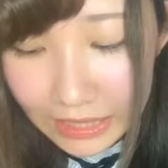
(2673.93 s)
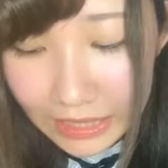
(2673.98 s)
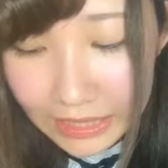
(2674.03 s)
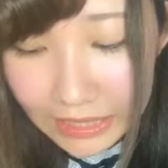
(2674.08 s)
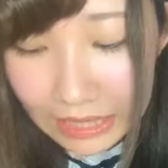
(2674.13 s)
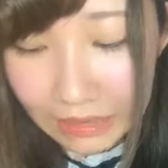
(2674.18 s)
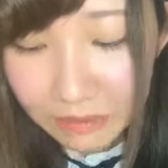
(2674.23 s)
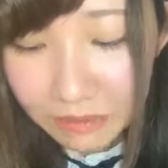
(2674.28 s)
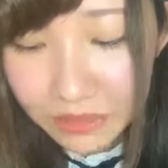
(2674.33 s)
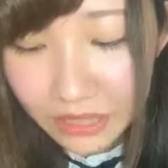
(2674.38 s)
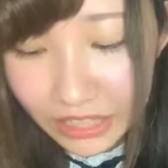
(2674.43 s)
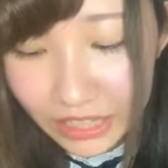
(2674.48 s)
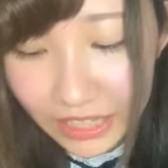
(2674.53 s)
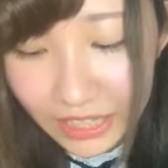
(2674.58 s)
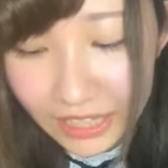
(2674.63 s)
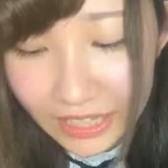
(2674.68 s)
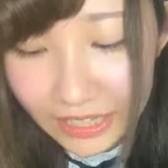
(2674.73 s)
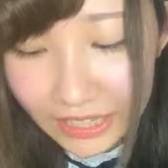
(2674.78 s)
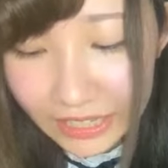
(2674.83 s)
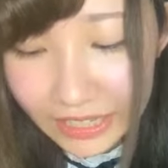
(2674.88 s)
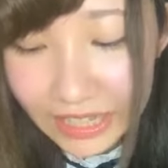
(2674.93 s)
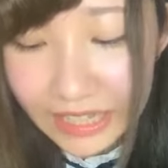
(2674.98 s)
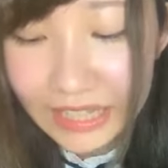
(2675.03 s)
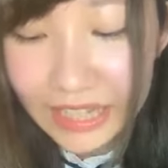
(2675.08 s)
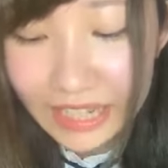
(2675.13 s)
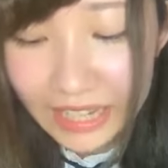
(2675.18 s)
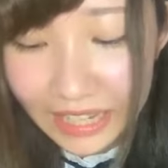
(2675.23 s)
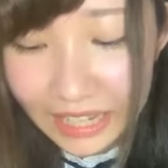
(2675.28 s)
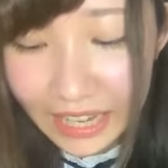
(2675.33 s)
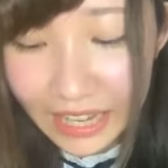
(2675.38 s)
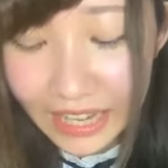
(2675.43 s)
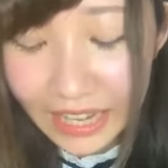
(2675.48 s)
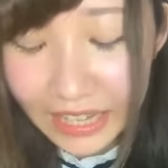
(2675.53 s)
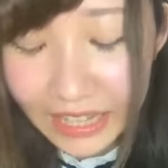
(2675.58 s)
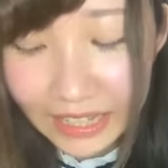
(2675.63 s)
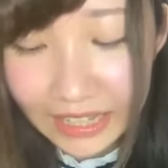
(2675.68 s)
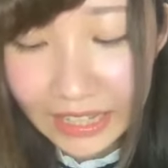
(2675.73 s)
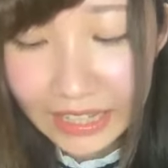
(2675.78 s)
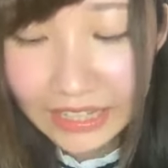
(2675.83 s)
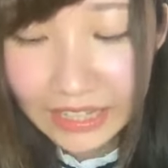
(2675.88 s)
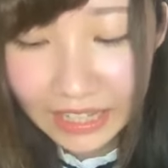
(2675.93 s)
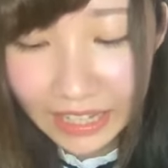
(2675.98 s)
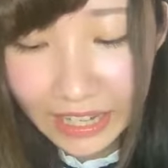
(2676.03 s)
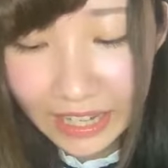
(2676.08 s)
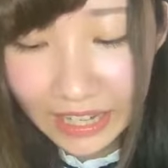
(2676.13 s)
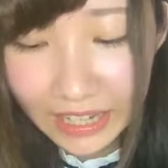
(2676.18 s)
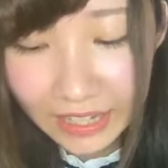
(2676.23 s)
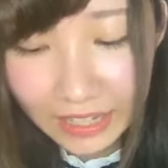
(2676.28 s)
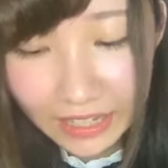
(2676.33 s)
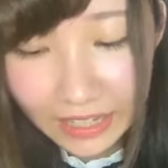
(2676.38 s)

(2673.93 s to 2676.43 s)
寒い。ダジャレか。ダジャレ